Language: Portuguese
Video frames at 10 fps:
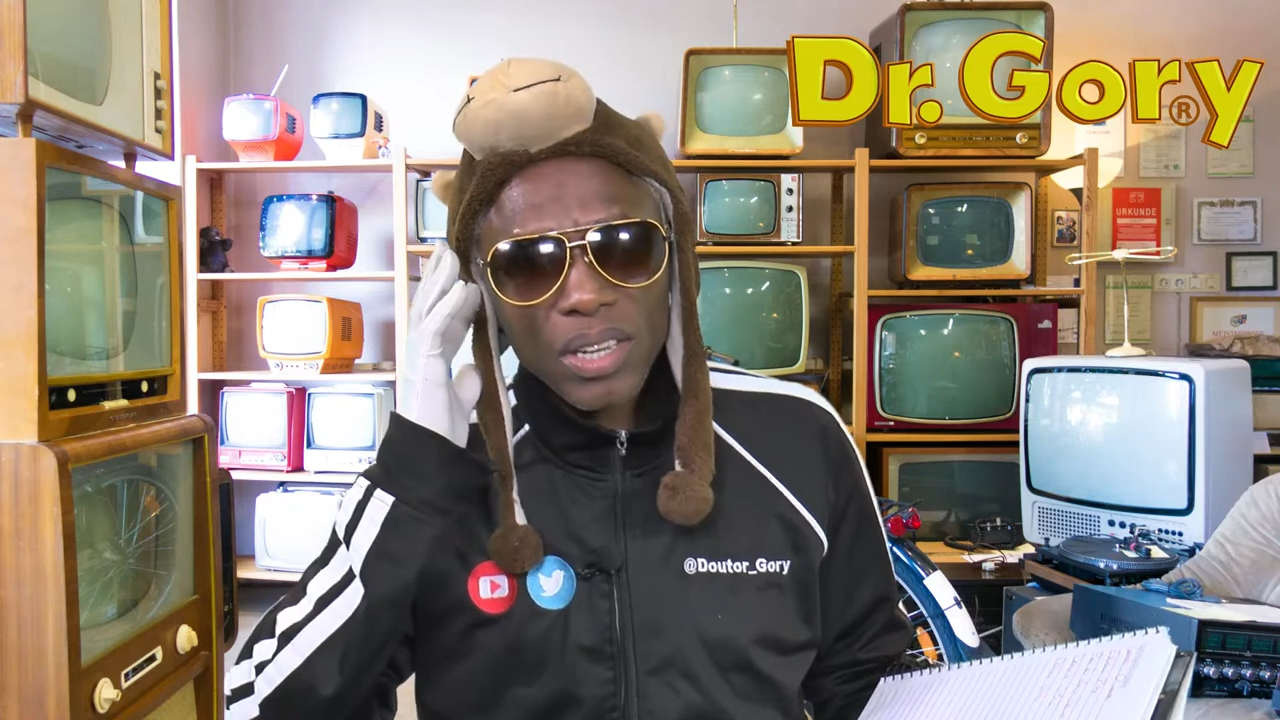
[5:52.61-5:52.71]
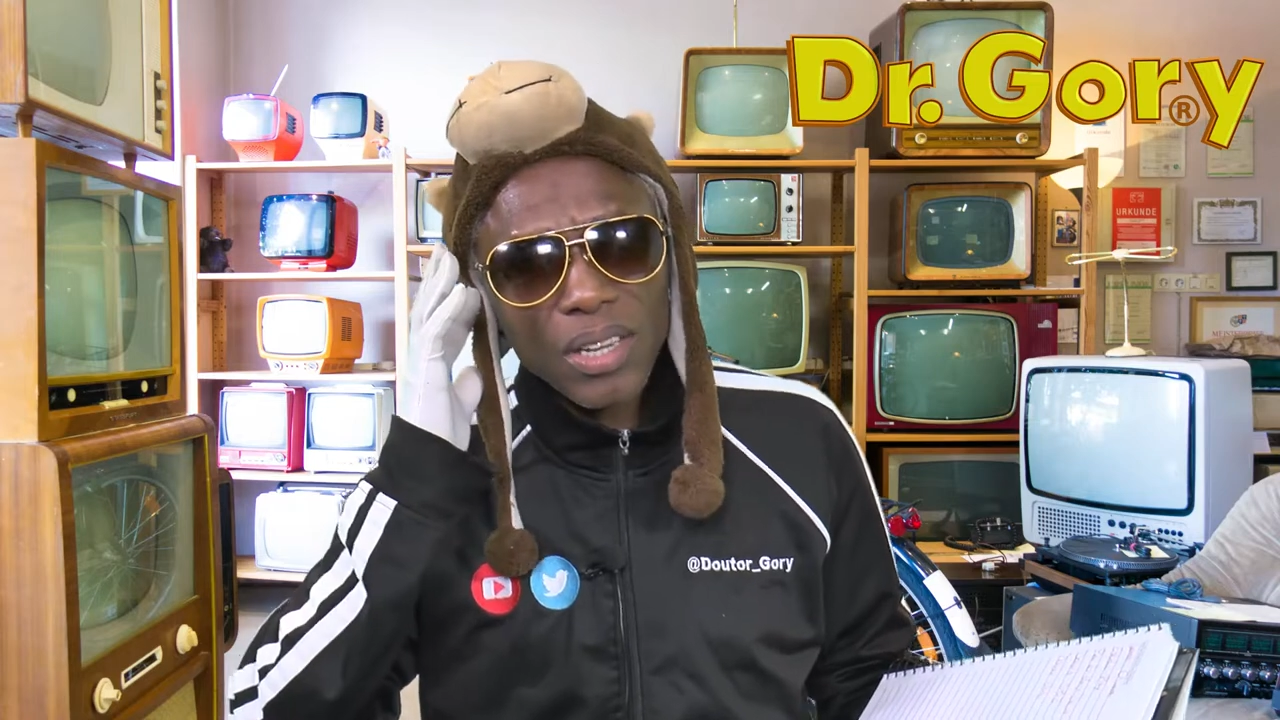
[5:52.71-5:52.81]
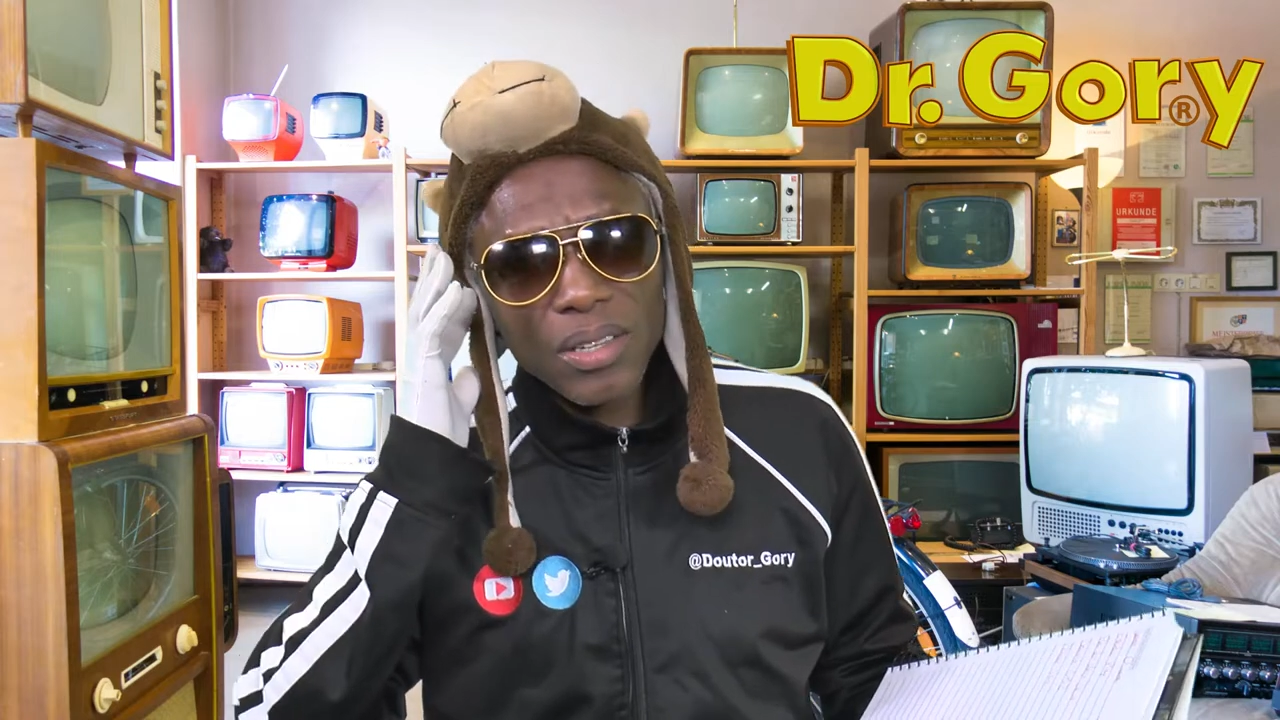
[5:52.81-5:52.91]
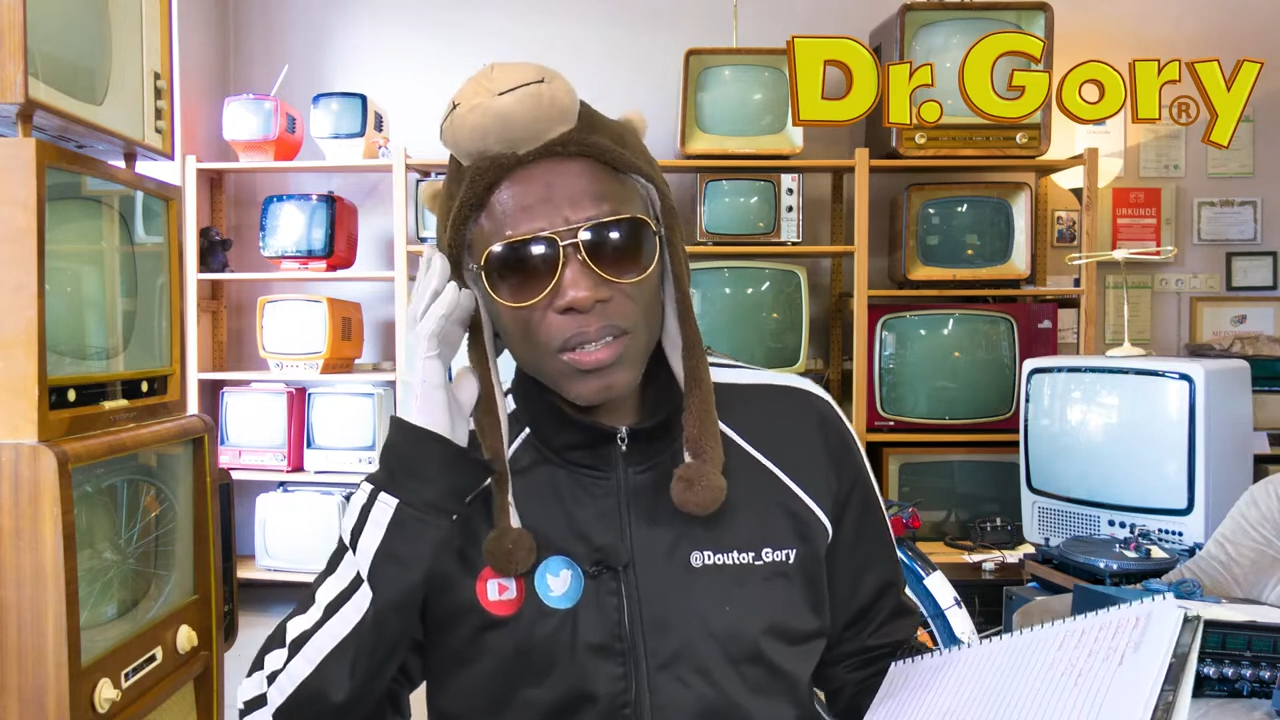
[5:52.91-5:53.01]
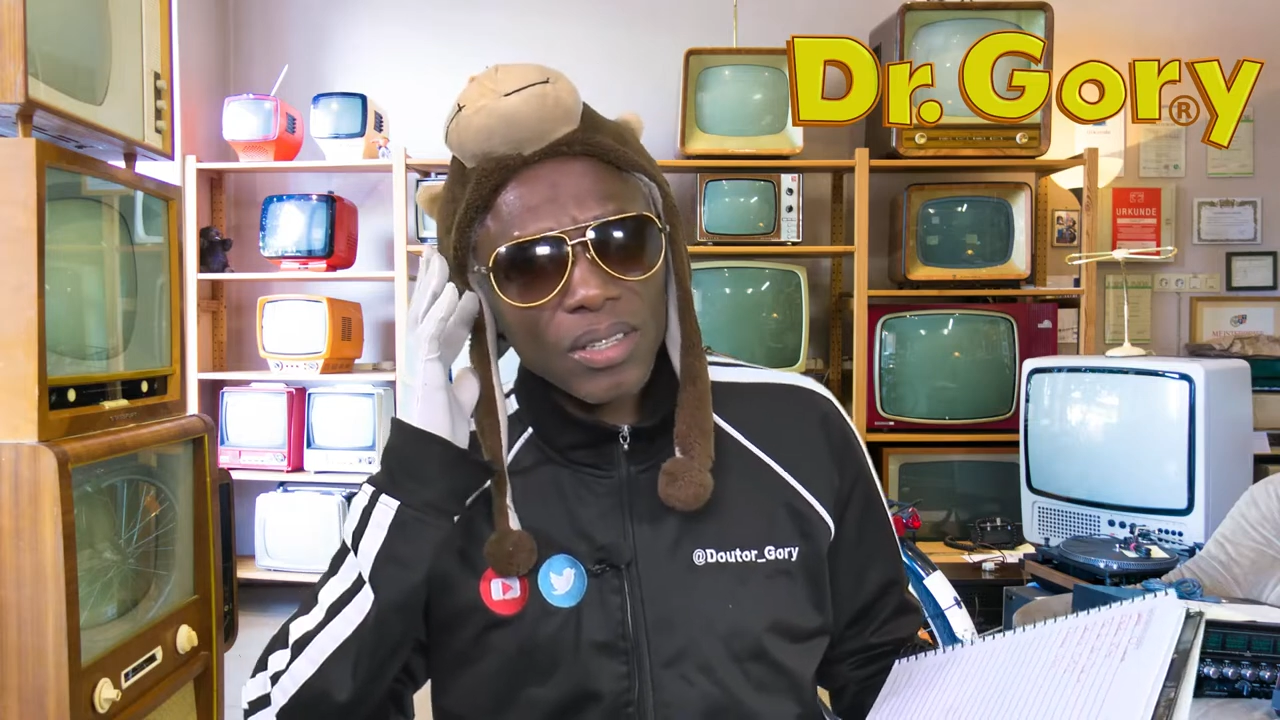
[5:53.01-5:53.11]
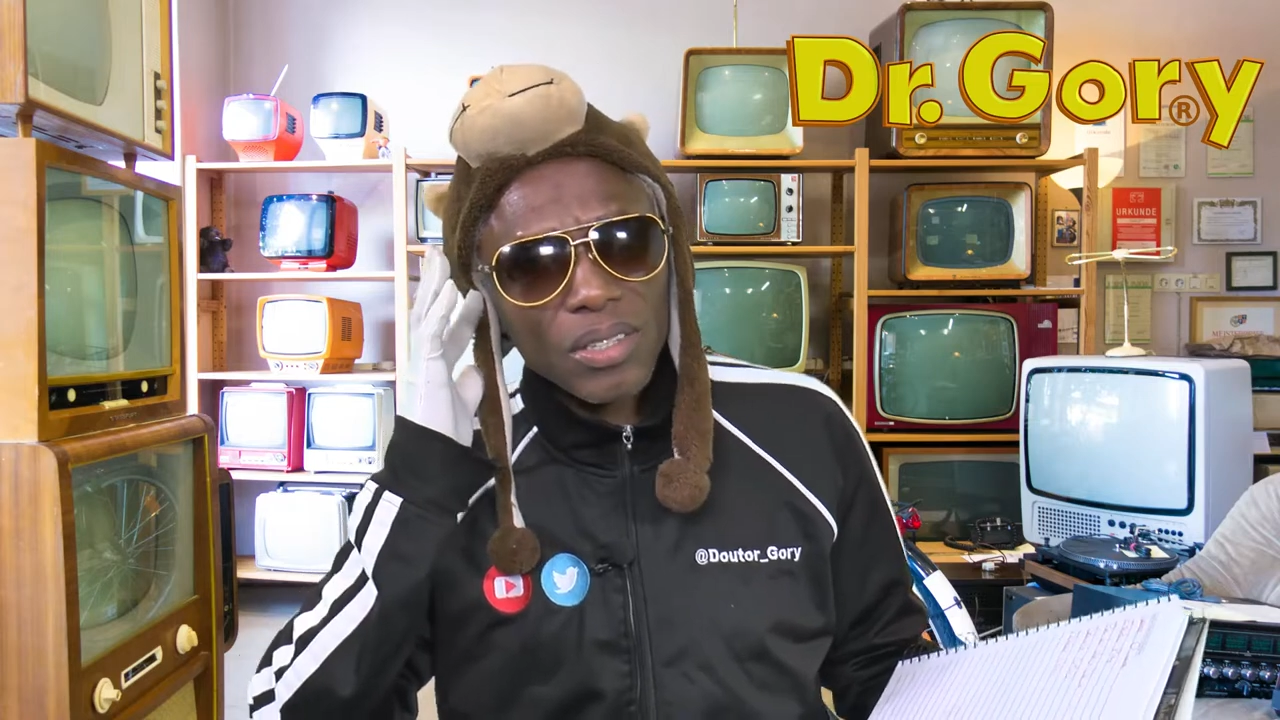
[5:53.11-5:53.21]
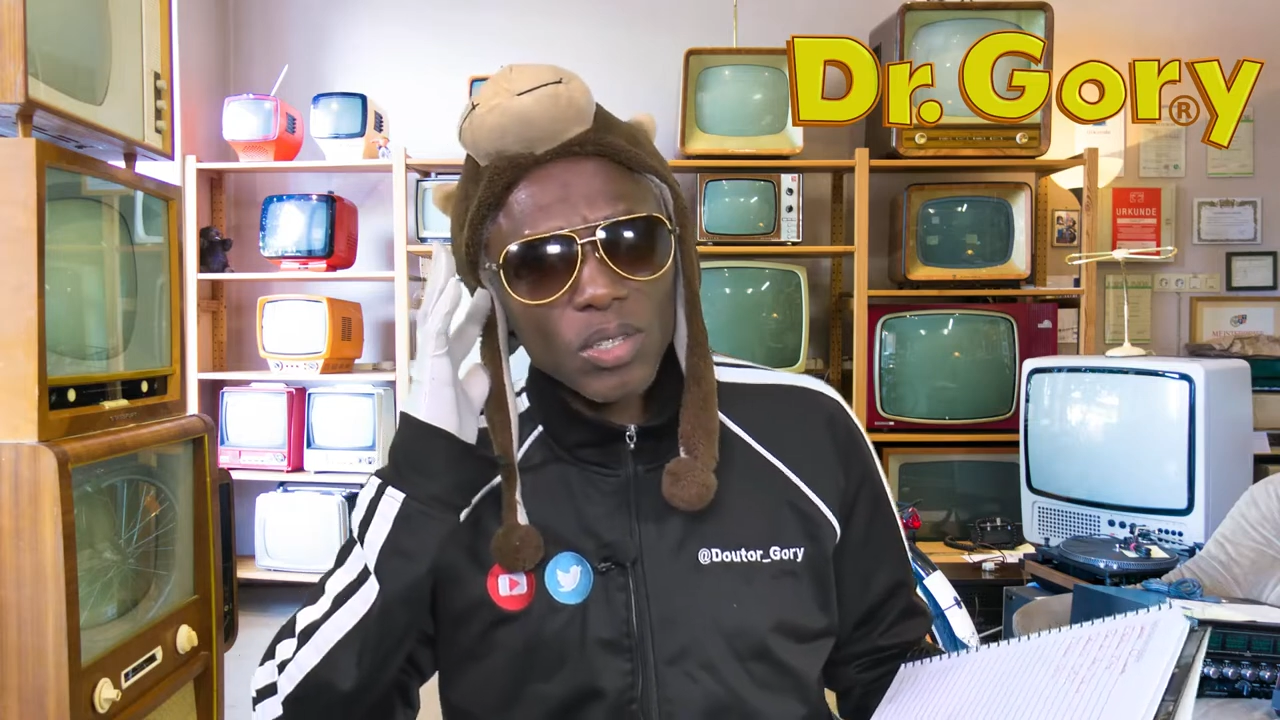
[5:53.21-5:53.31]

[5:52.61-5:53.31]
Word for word: É, tem tá